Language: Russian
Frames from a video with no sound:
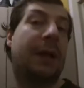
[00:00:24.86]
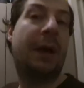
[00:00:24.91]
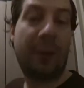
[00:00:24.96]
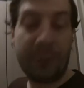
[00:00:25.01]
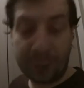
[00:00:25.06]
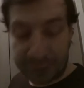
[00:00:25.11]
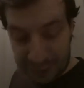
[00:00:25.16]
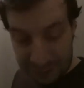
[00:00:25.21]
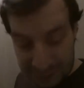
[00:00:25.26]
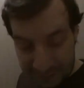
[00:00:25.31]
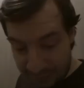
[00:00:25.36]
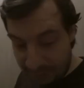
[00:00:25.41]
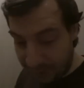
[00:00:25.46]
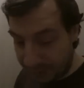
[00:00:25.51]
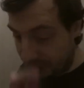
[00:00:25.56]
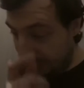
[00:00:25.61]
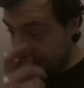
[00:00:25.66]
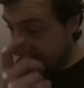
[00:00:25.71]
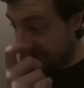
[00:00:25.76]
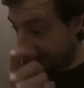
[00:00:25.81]
Короче,
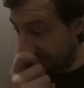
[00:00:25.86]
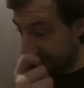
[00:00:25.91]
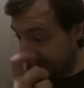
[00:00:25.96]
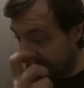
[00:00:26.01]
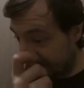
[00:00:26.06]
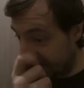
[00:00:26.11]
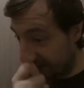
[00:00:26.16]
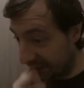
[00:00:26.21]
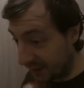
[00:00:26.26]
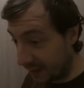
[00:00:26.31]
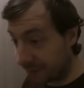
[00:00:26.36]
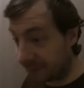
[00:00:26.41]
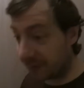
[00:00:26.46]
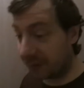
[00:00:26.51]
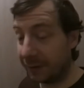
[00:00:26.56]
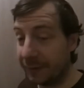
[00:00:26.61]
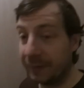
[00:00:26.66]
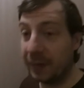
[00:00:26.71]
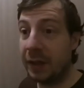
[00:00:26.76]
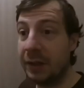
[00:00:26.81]
сегодня дво- две
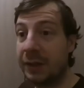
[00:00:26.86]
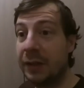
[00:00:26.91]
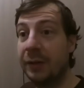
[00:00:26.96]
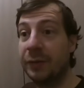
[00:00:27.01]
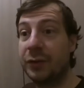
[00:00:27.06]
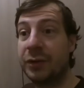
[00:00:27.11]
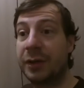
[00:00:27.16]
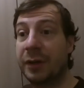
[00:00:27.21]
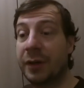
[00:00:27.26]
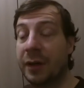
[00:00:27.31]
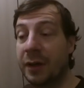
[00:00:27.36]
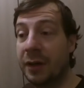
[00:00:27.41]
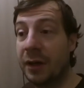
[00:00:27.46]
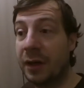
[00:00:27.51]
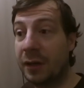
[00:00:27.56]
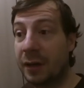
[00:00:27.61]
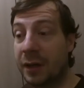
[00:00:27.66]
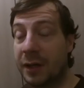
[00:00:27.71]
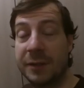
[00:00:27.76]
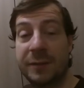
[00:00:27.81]
заявки. Одна вчера
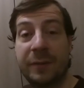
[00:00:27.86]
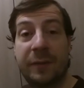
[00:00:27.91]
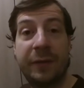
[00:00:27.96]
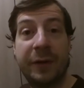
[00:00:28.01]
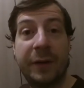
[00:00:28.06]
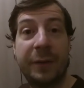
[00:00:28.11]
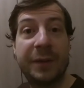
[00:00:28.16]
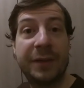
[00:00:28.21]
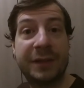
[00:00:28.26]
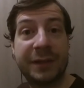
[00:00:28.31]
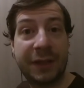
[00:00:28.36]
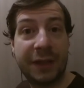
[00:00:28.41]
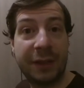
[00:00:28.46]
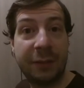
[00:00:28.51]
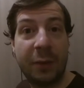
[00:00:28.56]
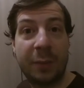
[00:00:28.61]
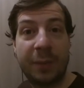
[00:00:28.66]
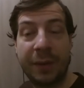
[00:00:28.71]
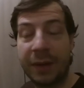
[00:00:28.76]
как раз во время стрима